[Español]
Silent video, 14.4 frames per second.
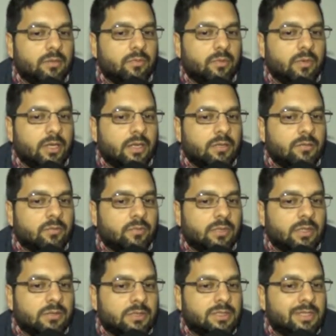por,
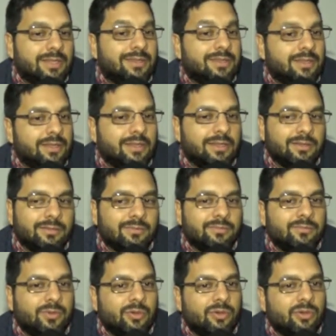siente
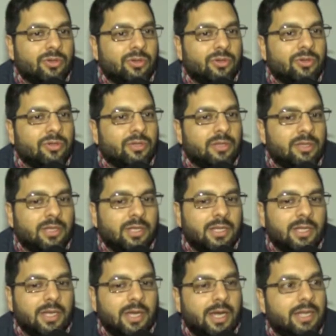un poco
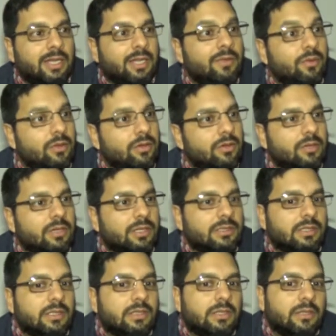de alivio en el
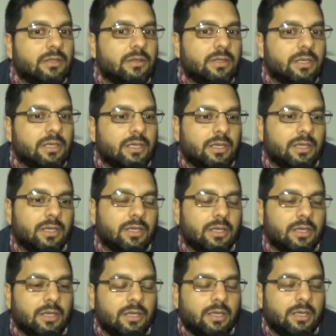sentido de que
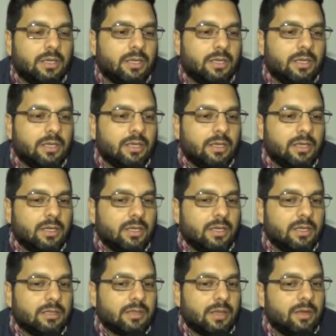
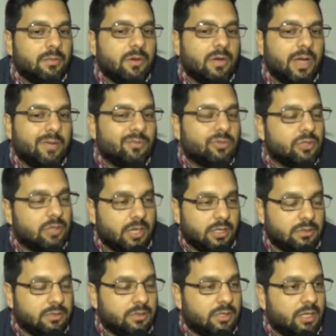sabemos que hay muchos
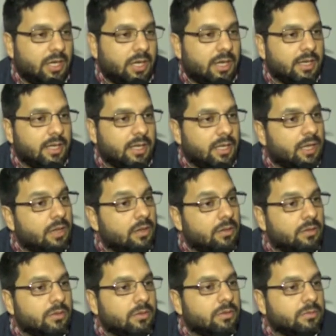casos que han
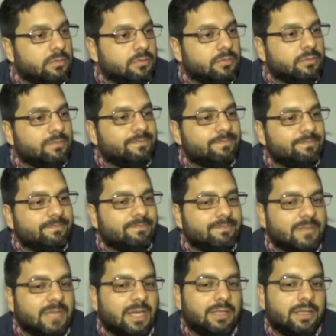quedado
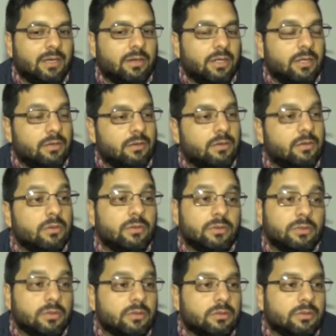hasta ahora
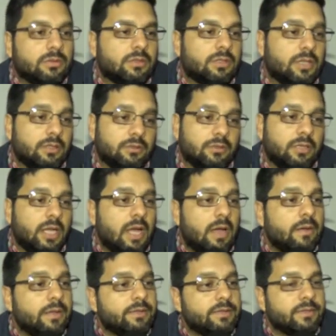inconclusos, casos
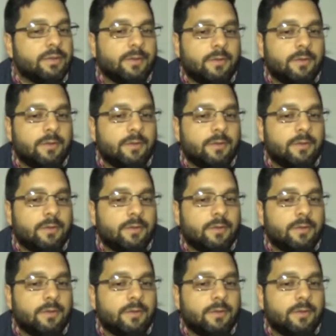graves,